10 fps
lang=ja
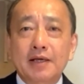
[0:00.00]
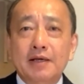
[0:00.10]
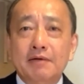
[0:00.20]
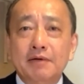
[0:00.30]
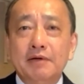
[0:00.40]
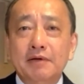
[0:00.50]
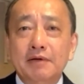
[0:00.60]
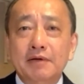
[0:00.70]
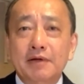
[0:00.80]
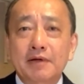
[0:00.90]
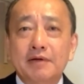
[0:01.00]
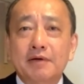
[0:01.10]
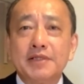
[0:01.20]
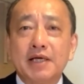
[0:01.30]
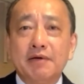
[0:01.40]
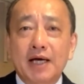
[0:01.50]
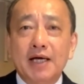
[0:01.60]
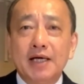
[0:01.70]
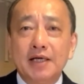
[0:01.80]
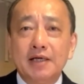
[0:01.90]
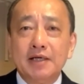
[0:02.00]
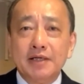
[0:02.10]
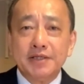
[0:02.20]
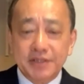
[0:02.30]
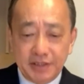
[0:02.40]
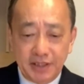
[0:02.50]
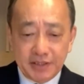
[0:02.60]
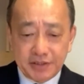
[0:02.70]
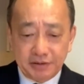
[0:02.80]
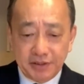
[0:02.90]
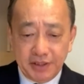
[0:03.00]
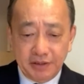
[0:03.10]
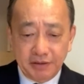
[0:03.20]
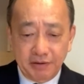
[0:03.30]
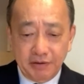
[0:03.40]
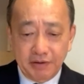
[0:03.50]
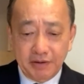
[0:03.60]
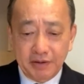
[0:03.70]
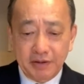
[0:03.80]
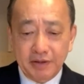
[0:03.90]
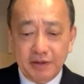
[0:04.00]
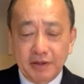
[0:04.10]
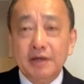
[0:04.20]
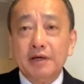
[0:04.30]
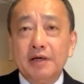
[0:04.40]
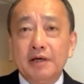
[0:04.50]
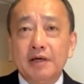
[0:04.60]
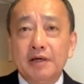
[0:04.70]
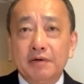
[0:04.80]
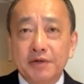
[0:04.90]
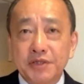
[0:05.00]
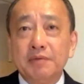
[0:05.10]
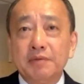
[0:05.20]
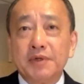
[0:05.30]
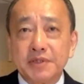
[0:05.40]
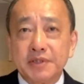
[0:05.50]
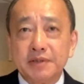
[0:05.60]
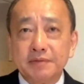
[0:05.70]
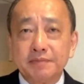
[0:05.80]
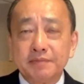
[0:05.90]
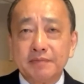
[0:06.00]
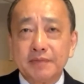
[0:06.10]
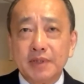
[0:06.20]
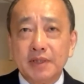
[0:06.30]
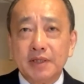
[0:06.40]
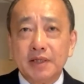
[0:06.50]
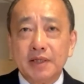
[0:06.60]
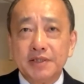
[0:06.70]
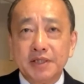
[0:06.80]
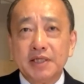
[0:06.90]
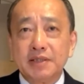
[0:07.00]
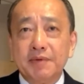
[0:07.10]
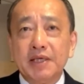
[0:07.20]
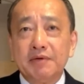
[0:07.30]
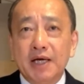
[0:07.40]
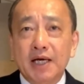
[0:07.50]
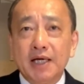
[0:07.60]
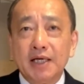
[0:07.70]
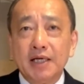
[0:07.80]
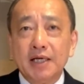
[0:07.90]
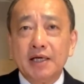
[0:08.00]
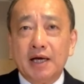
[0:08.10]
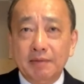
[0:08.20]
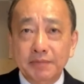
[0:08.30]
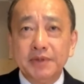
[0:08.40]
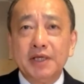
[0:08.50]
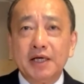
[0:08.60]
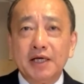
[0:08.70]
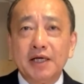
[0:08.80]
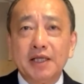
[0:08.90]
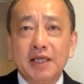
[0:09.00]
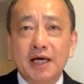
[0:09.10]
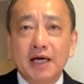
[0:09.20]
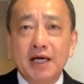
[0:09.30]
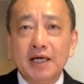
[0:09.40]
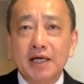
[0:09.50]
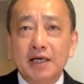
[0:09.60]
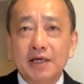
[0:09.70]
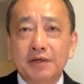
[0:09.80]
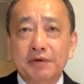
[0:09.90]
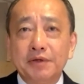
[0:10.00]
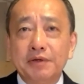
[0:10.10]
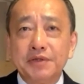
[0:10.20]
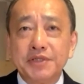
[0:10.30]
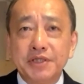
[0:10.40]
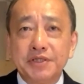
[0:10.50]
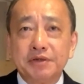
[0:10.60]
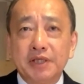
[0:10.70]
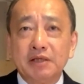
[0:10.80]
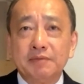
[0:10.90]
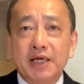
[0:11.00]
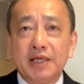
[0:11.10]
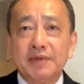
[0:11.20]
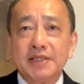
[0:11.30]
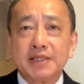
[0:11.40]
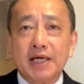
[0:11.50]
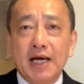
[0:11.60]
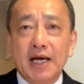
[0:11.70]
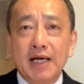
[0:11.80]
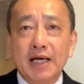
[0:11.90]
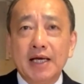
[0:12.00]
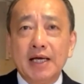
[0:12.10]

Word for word: この講座は、親鸞上人の、えお書物、え親鸞様には漢文で書かれた協業新書などもありますが、